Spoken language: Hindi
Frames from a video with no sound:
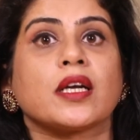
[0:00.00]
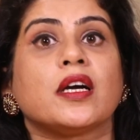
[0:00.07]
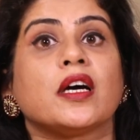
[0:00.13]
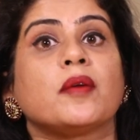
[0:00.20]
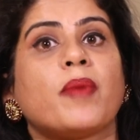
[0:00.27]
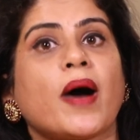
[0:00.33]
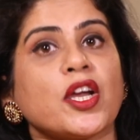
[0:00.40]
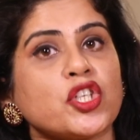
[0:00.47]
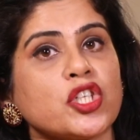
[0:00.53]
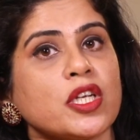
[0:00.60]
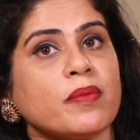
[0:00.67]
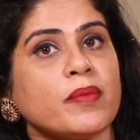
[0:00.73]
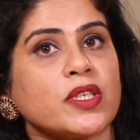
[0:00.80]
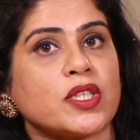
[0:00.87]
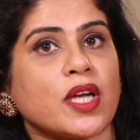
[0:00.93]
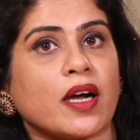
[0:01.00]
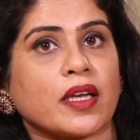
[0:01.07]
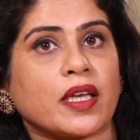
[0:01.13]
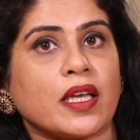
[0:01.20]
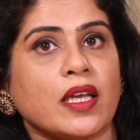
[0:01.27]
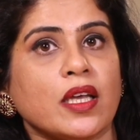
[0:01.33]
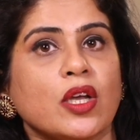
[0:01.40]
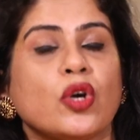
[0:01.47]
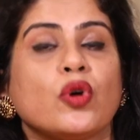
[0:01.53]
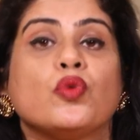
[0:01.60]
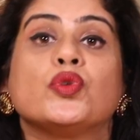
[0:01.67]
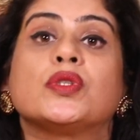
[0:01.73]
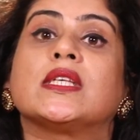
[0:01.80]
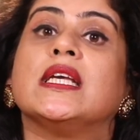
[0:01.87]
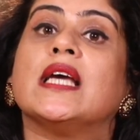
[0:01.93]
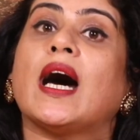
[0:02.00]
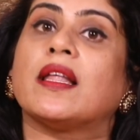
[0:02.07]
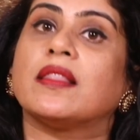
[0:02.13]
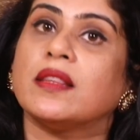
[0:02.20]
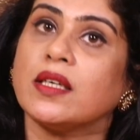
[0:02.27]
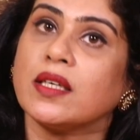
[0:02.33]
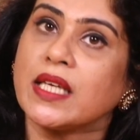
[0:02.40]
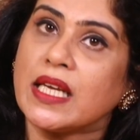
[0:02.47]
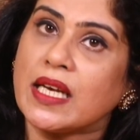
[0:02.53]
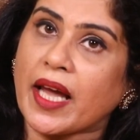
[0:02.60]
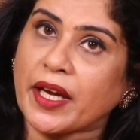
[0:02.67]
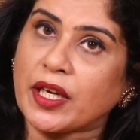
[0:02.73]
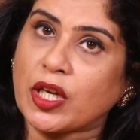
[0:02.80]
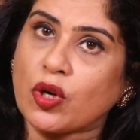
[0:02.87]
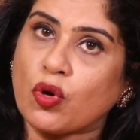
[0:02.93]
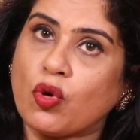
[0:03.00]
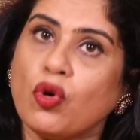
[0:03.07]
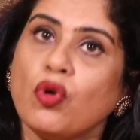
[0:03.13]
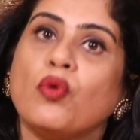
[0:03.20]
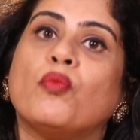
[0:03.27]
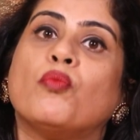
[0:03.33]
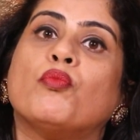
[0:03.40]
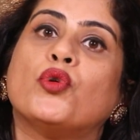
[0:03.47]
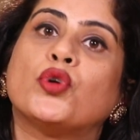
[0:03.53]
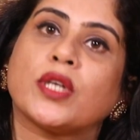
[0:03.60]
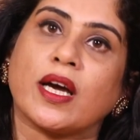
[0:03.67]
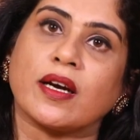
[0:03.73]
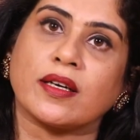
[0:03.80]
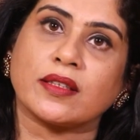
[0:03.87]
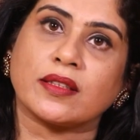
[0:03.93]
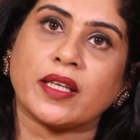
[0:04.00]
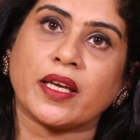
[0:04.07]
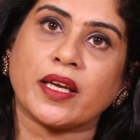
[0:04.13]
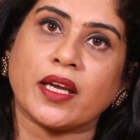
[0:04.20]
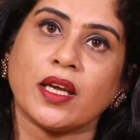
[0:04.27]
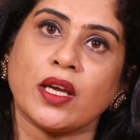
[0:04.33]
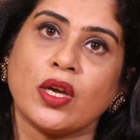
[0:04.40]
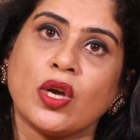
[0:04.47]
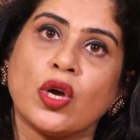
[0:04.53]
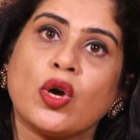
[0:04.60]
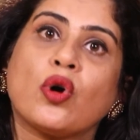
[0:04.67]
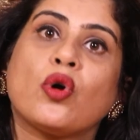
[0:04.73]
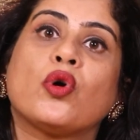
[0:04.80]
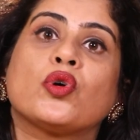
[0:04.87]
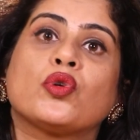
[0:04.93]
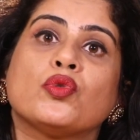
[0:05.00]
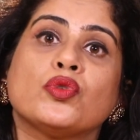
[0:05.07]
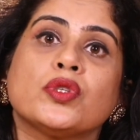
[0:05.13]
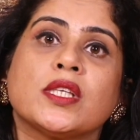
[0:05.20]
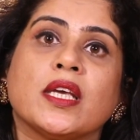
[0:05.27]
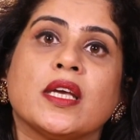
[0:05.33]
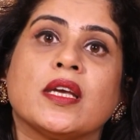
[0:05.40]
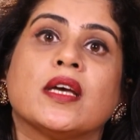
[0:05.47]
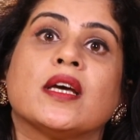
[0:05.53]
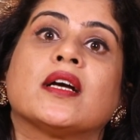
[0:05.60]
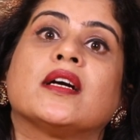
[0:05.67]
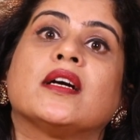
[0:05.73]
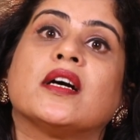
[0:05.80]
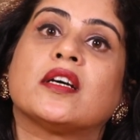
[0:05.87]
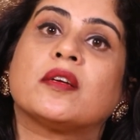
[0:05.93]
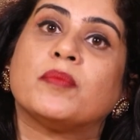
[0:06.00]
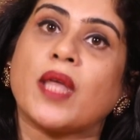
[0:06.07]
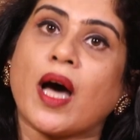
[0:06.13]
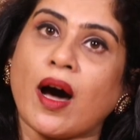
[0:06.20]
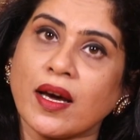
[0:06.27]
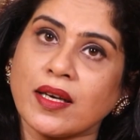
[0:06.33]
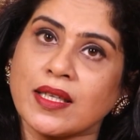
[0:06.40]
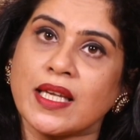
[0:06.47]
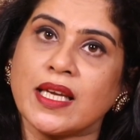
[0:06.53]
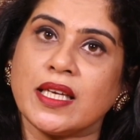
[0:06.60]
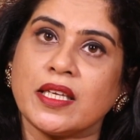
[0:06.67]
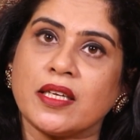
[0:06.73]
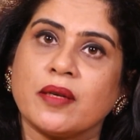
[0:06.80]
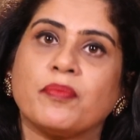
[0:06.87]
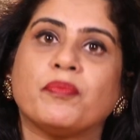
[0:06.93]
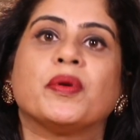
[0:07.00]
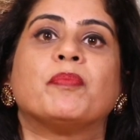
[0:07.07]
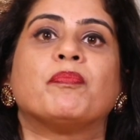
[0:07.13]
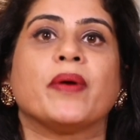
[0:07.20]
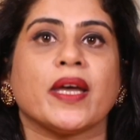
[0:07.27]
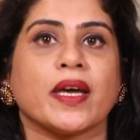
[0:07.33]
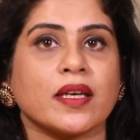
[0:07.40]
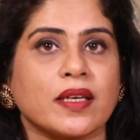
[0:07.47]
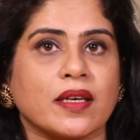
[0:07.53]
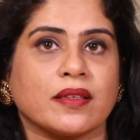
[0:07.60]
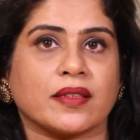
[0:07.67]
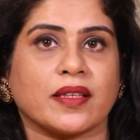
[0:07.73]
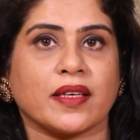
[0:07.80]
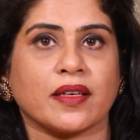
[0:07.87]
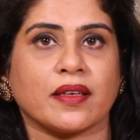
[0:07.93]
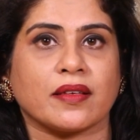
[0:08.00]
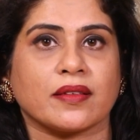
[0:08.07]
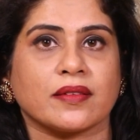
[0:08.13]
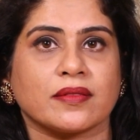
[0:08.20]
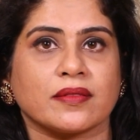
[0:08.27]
गर्भाशय में जाके उसकी अंदर की लाइनिंग को मोटा करते हैं और उसे गर्भधान के लिए प्रिपेयर करते हैं